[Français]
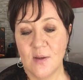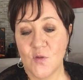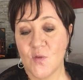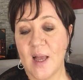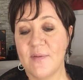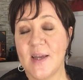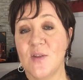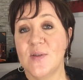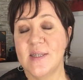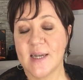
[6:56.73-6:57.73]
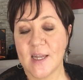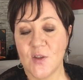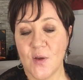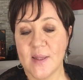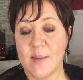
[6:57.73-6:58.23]
Son travail de
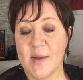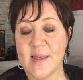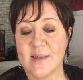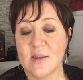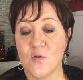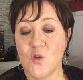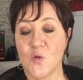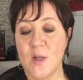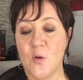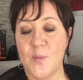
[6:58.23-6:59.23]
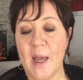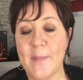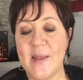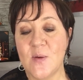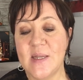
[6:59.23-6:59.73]
directeur d'un magasin de jouets lui
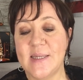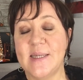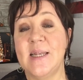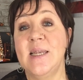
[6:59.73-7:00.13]
permet de laisser